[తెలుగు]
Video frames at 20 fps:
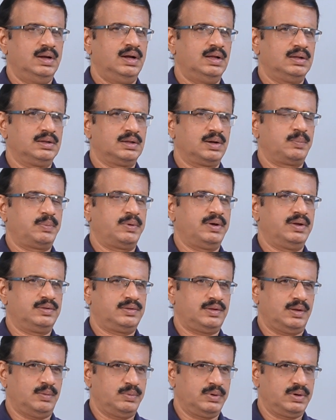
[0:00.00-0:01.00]
ఆంధ్రప్రదేశ్
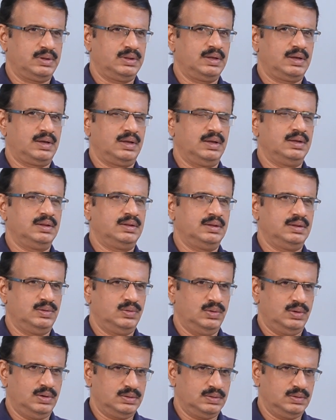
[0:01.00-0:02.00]
అభివృద్ధికి ఇది
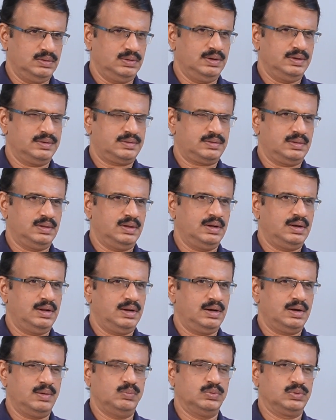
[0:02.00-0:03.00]
దోహదం చేస్తుందని
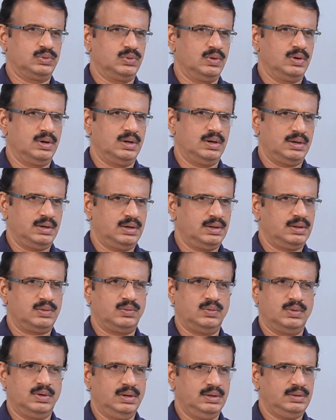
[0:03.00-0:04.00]
నేను నమ్ముతున్నాను అనేది
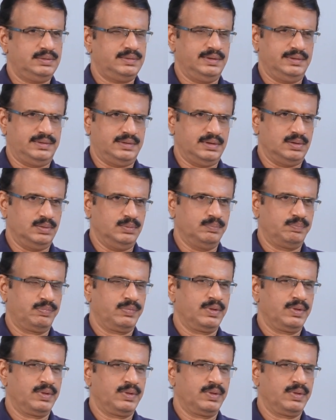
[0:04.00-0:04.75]
కూడా చేశాడు